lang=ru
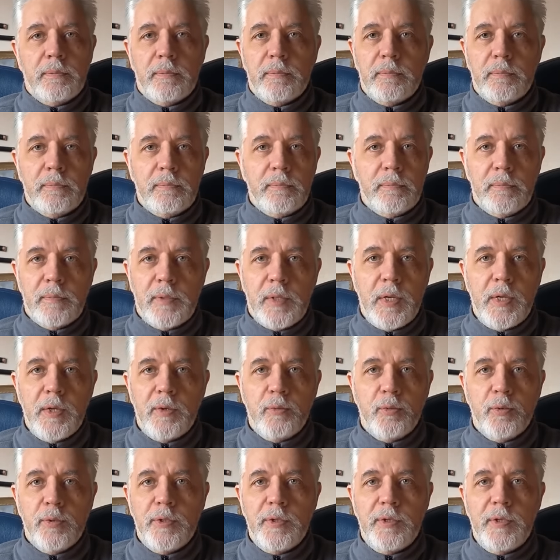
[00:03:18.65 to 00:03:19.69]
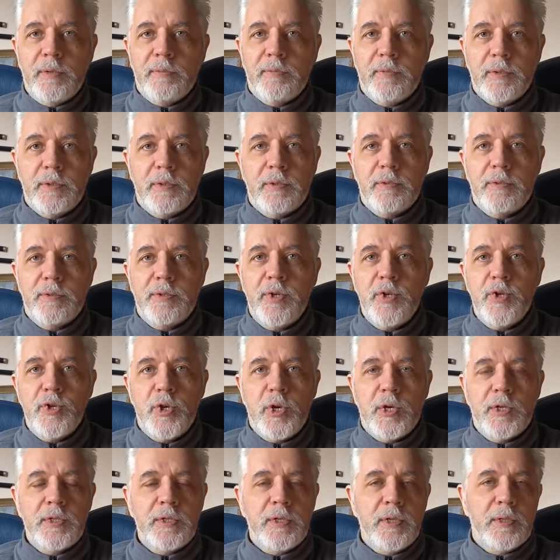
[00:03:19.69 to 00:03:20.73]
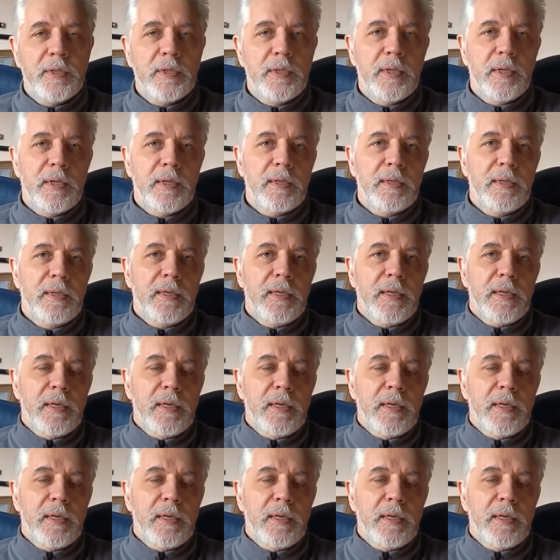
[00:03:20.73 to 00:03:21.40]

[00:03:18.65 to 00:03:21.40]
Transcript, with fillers: далеко не вот сейчас, когда